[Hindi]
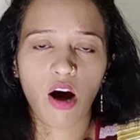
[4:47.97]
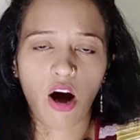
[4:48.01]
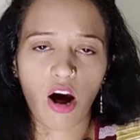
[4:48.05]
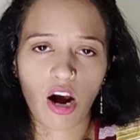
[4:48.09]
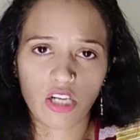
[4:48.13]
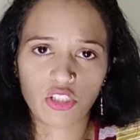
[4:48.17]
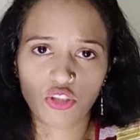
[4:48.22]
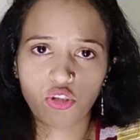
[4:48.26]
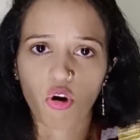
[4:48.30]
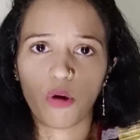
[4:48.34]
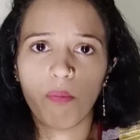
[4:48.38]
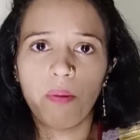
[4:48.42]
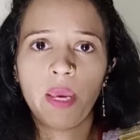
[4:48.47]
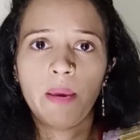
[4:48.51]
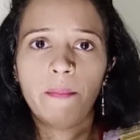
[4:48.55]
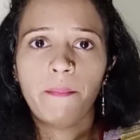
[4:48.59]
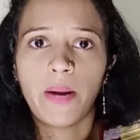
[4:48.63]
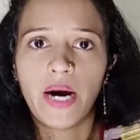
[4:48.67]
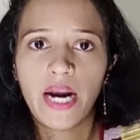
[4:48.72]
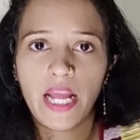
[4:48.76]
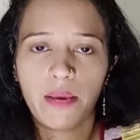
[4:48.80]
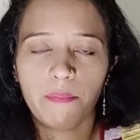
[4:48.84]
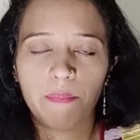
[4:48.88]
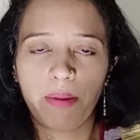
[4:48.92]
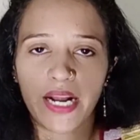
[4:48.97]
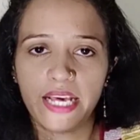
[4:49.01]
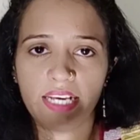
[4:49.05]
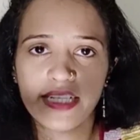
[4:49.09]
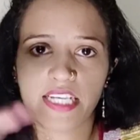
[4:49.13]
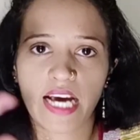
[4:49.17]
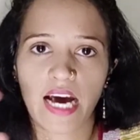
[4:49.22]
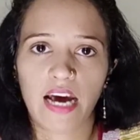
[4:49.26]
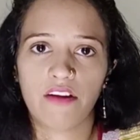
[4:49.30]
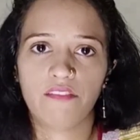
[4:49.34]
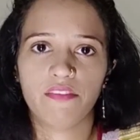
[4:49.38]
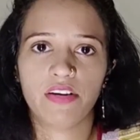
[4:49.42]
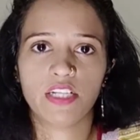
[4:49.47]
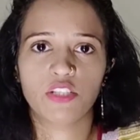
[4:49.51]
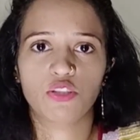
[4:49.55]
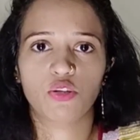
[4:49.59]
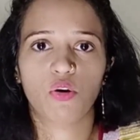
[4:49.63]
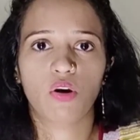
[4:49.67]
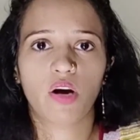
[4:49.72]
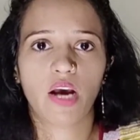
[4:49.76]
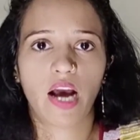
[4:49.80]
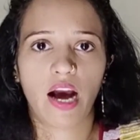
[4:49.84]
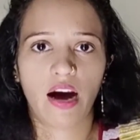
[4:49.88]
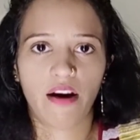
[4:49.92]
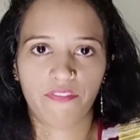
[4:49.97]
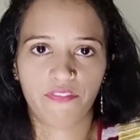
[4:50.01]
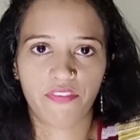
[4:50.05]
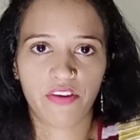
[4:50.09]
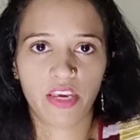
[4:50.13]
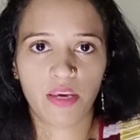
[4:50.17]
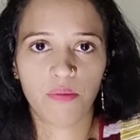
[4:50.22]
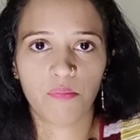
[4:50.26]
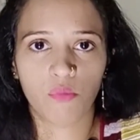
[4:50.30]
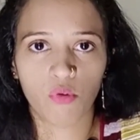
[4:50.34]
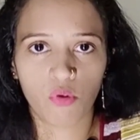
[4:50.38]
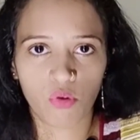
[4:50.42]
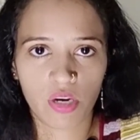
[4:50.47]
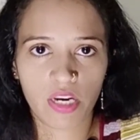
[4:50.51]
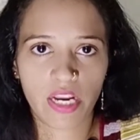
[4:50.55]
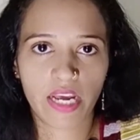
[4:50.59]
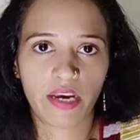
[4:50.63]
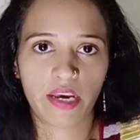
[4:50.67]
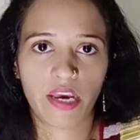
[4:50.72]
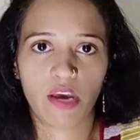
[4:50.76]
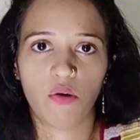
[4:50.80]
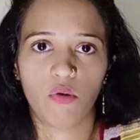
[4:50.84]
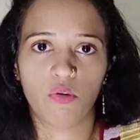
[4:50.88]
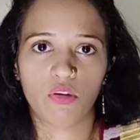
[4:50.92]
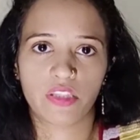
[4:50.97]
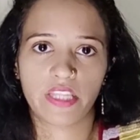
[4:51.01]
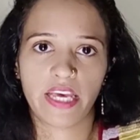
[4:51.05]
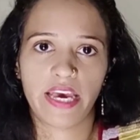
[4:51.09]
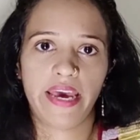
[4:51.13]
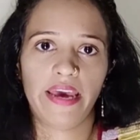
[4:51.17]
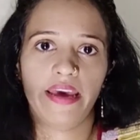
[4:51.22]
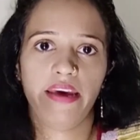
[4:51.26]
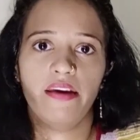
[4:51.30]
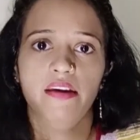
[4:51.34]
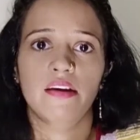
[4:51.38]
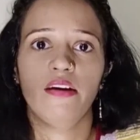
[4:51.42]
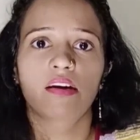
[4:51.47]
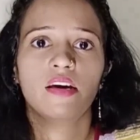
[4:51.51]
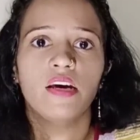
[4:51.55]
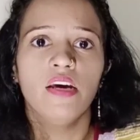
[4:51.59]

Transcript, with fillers: और जो भी बड़े बड़े जानवर जो काफी मूल्य के होते हैं